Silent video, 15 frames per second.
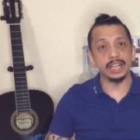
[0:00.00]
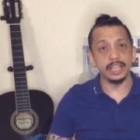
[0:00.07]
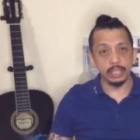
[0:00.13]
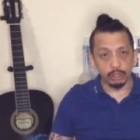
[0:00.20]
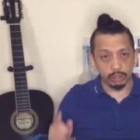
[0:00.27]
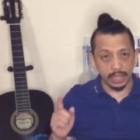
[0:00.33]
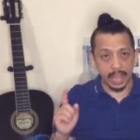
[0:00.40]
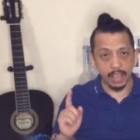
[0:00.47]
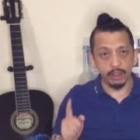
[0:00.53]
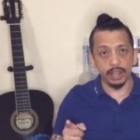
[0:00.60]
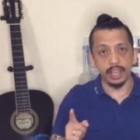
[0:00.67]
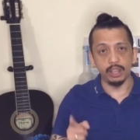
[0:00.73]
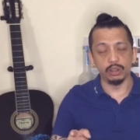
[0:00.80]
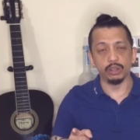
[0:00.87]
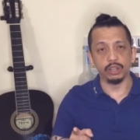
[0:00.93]
nandito
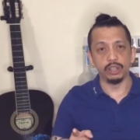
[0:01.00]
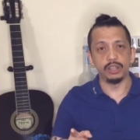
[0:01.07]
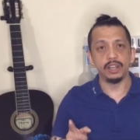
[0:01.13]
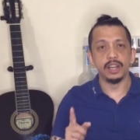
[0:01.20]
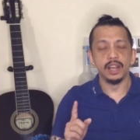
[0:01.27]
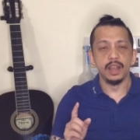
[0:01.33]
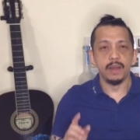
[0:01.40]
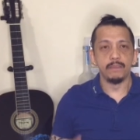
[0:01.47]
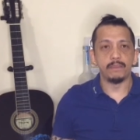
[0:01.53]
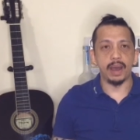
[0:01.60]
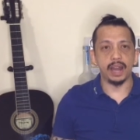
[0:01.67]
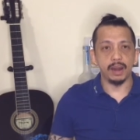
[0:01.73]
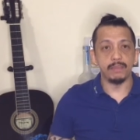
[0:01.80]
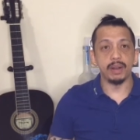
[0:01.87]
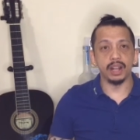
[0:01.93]
tayo ngayon
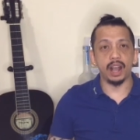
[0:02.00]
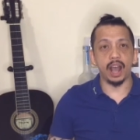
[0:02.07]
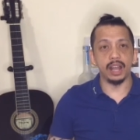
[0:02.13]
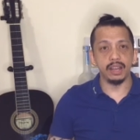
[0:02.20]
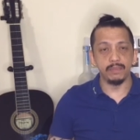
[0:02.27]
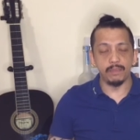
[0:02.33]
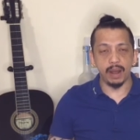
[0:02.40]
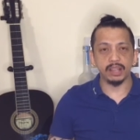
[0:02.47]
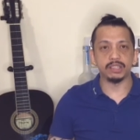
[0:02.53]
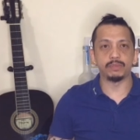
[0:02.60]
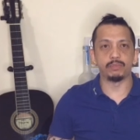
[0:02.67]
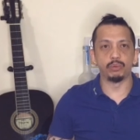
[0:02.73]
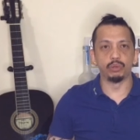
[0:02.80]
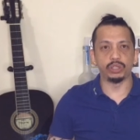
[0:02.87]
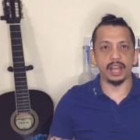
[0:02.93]
para
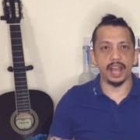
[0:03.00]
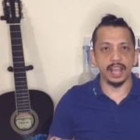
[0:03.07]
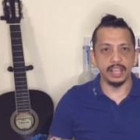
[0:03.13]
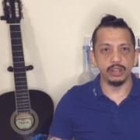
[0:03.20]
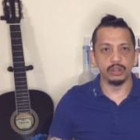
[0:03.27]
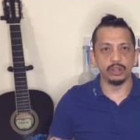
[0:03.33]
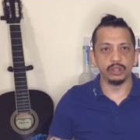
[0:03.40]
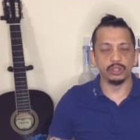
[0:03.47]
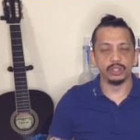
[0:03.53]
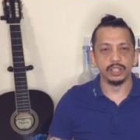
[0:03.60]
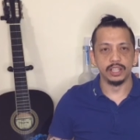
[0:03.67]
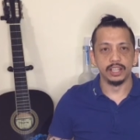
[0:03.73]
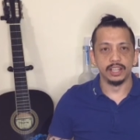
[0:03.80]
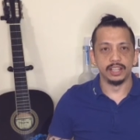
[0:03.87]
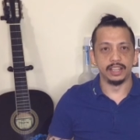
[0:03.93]
mag-unbox po tayo
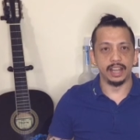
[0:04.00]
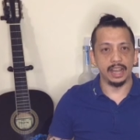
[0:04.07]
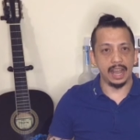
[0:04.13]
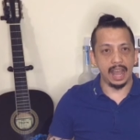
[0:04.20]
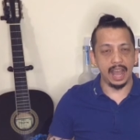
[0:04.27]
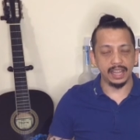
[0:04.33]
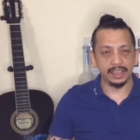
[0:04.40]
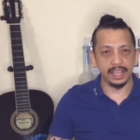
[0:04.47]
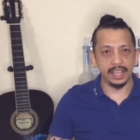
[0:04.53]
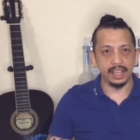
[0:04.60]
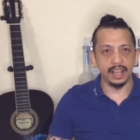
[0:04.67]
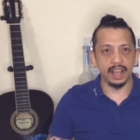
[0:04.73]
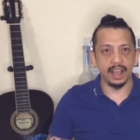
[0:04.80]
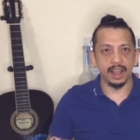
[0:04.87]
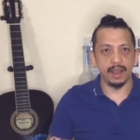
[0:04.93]
ng
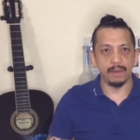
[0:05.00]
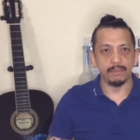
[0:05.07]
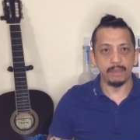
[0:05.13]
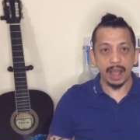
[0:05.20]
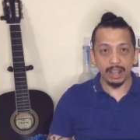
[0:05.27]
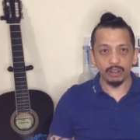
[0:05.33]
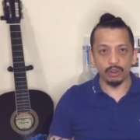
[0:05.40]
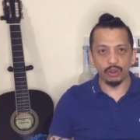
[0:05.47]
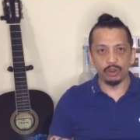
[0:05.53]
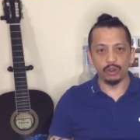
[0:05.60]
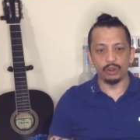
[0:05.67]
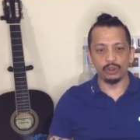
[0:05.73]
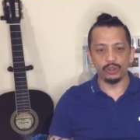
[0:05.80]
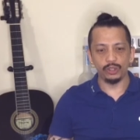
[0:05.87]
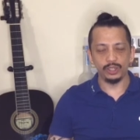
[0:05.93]
ating uh,
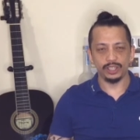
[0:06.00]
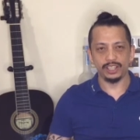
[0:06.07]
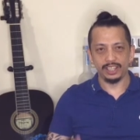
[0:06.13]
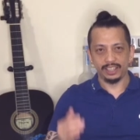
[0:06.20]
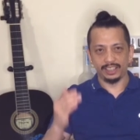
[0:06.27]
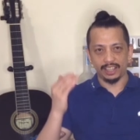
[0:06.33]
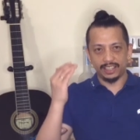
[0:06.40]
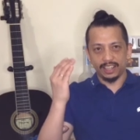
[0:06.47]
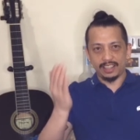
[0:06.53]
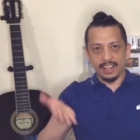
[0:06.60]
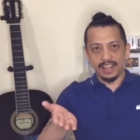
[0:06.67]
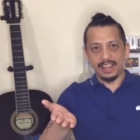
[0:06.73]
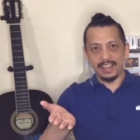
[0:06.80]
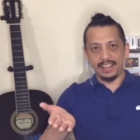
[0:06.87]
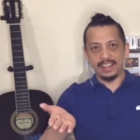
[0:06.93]
bagong
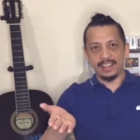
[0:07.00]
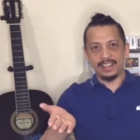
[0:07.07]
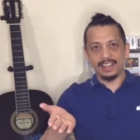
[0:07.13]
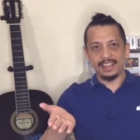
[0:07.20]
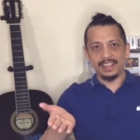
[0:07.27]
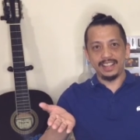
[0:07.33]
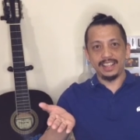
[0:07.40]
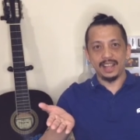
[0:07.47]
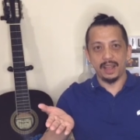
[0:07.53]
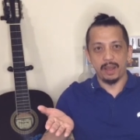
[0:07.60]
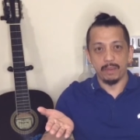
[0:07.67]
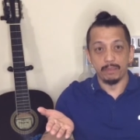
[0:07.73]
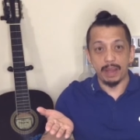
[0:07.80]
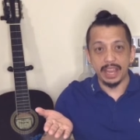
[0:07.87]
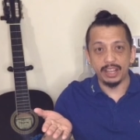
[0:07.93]
tadadan,
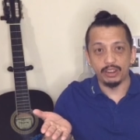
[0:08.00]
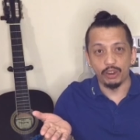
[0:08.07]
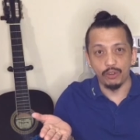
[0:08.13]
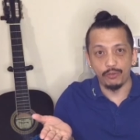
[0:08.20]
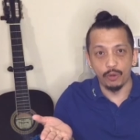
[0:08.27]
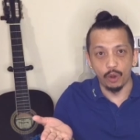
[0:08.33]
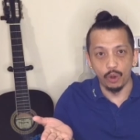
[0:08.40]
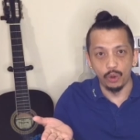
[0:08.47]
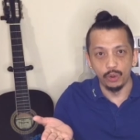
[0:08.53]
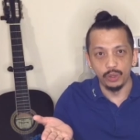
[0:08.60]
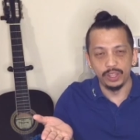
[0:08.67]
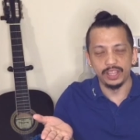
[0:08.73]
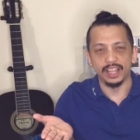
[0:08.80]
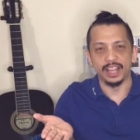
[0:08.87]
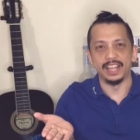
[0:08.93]

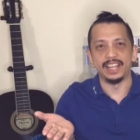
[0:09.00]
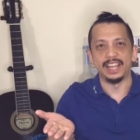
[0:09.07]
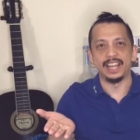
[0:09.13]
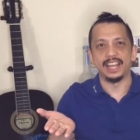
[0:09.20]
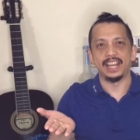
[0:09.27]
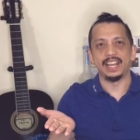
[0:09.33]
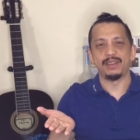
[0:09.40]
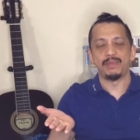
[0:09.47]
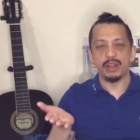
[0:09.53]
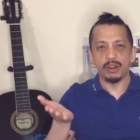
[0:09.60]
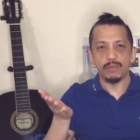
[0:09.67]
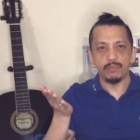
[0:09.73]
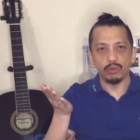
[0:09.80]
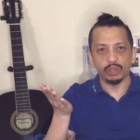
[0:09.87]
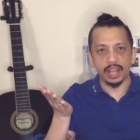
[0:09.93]
microphone. Ayan,
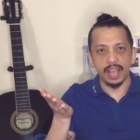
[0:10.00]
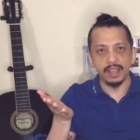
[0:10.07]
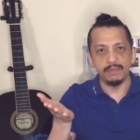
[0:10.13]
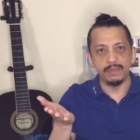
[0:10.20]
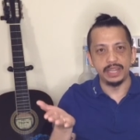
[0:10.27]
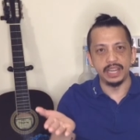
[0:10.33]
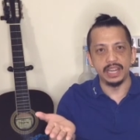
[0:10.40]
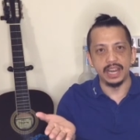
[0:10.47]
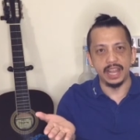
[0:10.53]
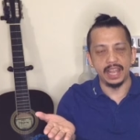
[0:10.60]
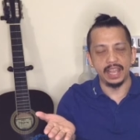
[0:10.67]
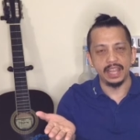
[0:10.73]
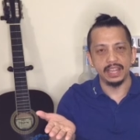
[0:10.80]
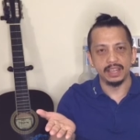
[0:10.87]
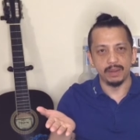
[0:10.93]
meron po tayong
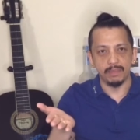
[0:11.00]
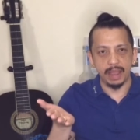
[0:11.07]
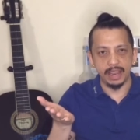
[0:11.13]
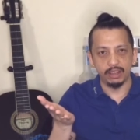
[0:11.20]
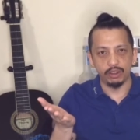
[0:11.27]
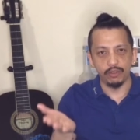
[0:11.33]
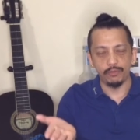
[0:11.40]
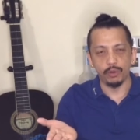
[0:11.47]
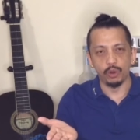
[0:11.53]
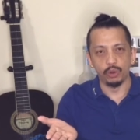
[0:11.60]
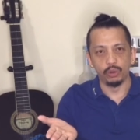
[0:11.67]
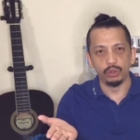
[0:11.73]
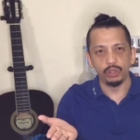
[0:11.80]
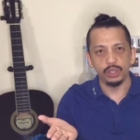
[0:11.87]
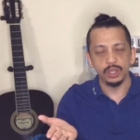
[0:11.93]
binili na
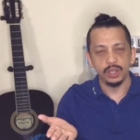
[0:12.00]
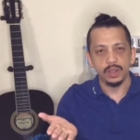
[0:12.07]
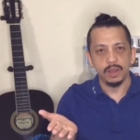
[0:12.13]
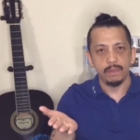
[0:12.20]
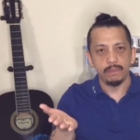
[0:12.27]
microphone